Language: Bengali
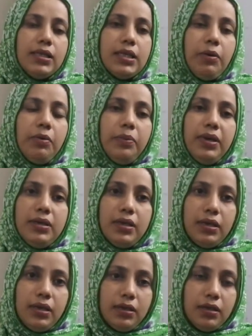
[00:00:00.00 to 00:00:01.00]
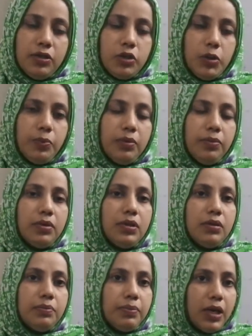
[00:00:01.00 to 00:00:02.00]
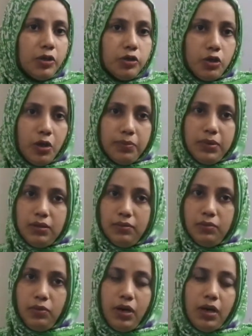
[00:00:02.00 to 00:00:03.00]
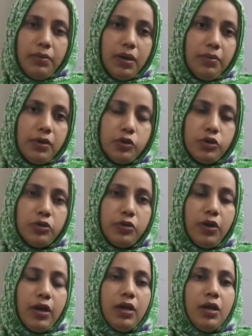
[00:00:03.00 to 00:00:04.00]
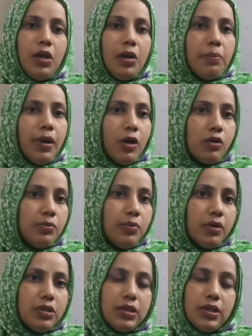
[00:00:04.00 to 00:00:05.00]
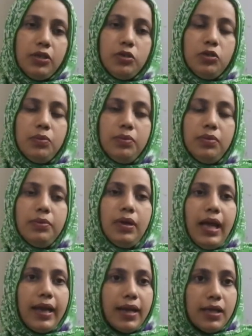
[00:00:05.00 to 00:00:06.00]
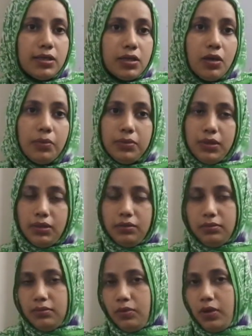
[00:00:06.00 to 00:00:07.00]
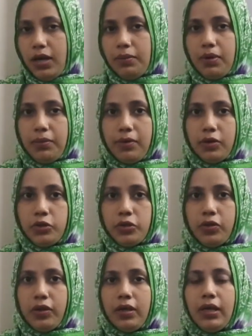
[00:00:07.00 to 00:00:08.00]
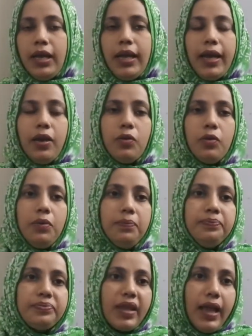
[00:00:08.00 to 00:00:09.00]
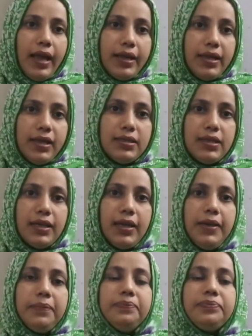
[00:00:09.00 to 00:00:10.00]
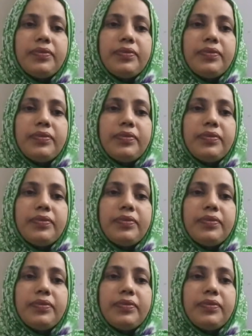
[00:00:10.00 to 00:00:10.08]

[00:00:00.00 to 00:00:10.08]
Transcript: যেমন ব্রিটেনে খ্রিস্টপূর্ব পাঁচশো অব্দে লোহার ব্যবহার শুরু হয় ভারতবর্ষে খ্রিস্টপূর্ব এক হাজার অব্দে লোহার ব্যবহার শুরু হয় এরকম এক এক জায়গায়